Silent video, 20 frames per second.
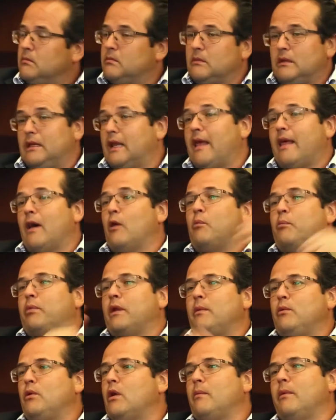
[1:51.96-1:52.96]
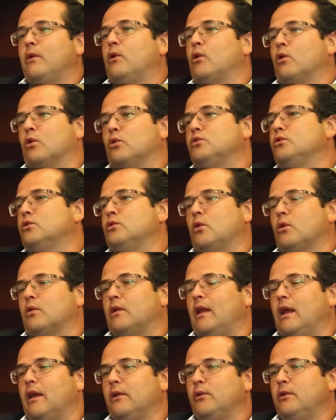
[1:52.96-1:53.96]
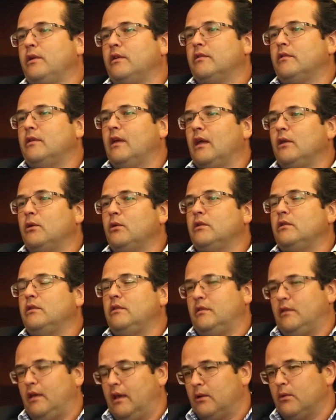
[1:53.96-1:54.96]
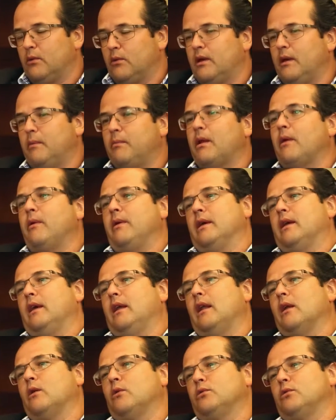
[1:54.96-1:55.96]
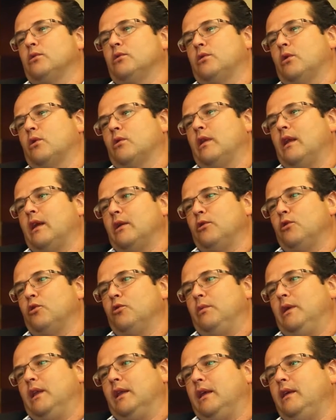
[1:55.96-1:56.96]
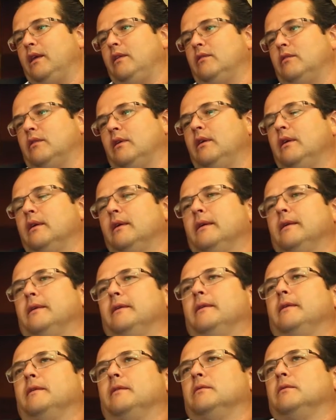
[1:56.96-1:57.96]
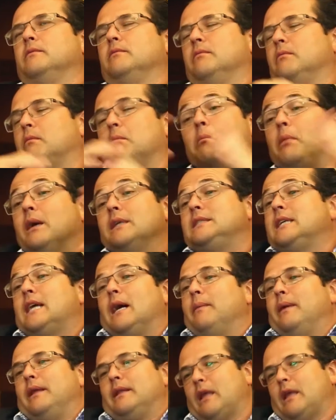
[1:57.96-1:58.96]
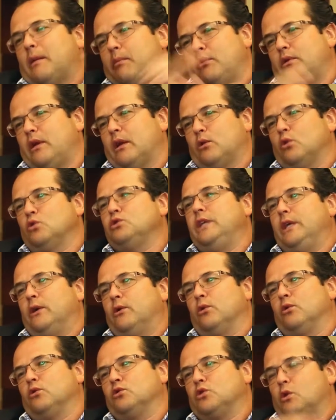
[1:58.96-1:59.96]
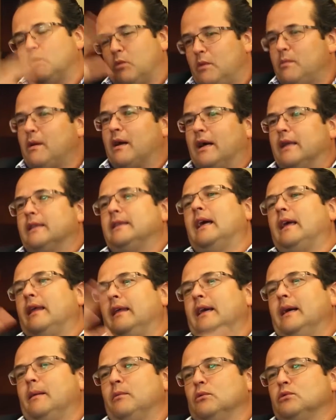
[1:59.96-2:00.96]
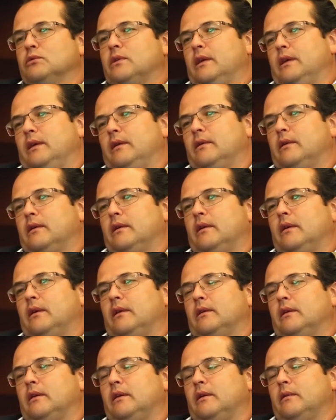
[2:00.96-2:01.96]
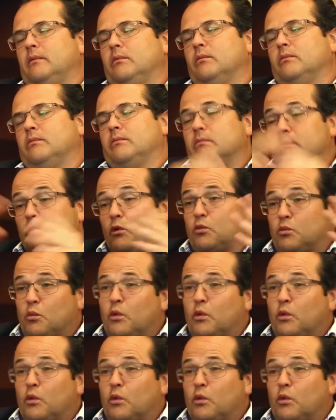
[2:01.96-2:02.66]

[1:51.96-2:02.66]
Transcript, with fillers: le da un premio al mejor constructor del año y este año decidieron que Pravic era el constructor del año 2015, básicamente proyectos íconos como el Bacatá, digamos, que, nos